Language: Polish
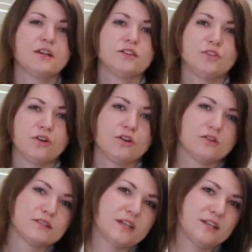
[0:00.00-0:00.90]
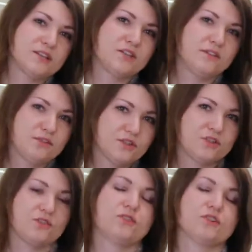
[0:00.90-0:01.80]
do końca lat
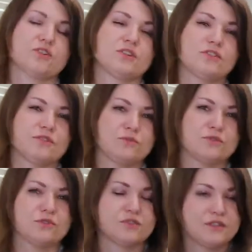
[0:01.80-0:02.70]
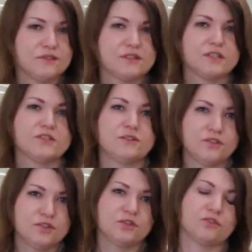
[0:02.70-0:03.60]
90., czyli do roku
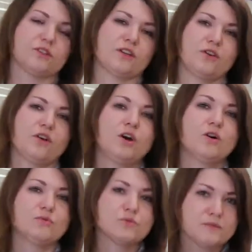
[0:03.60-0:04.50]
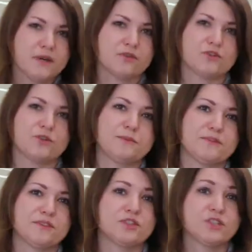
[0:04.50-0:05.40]
1998, czyli
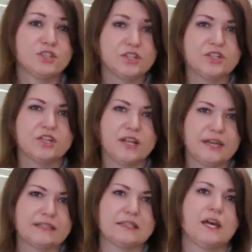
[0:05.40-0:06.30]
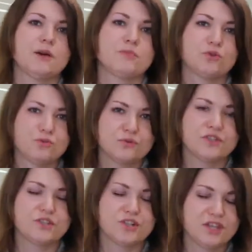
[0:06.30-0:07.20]
prawie 30 lat
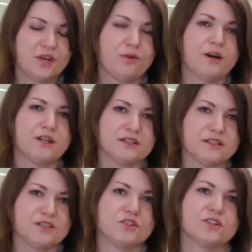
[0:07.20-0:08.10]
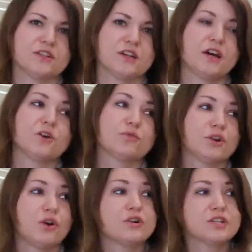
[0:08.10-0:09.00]
produkcji szkieł artystycznych,
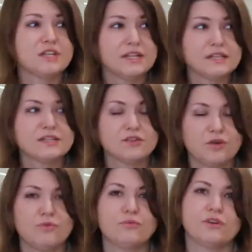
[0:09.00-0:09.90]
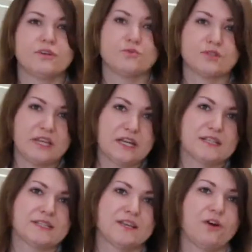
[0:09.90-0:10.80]
które określane są e,
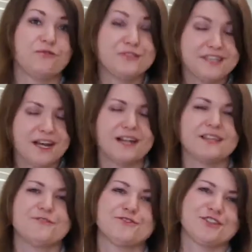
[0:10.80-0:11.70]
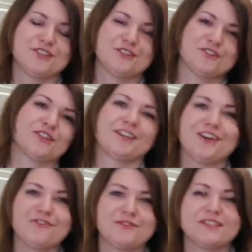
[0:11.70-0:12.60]
teraz oficjalnie, wcześniej troszkę
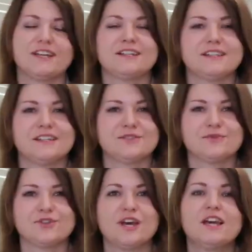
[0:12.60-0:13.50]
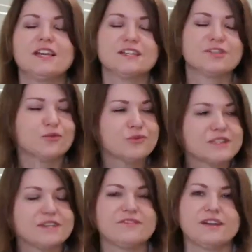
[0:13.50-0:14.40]
nieoficjalnie, teraz już jest to
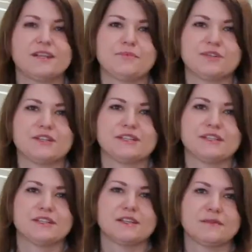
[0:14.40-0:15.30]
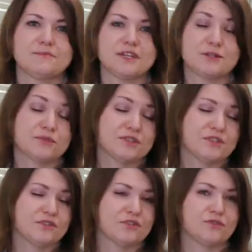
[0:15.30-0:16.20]
uznawane przez, e, także przez
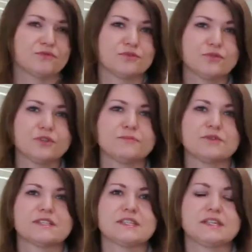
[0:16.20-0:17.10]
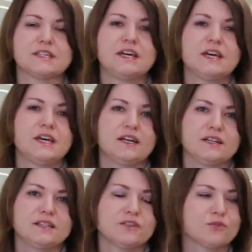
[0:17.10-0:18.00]
historyków sztuki, przez e,
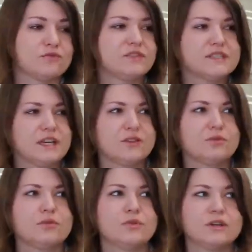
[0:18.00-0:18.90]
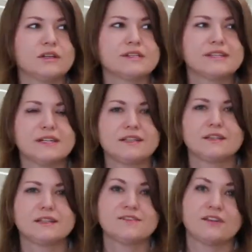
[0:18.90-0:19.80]
historyków designu, e, za,
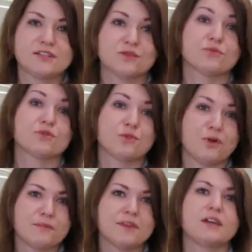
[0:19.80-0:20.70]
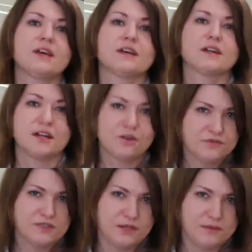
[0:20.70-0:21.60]
nazywane są szkłami
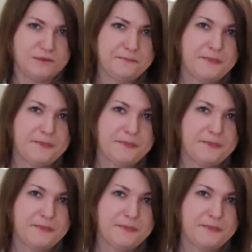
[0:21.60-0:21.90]
krakowskimi.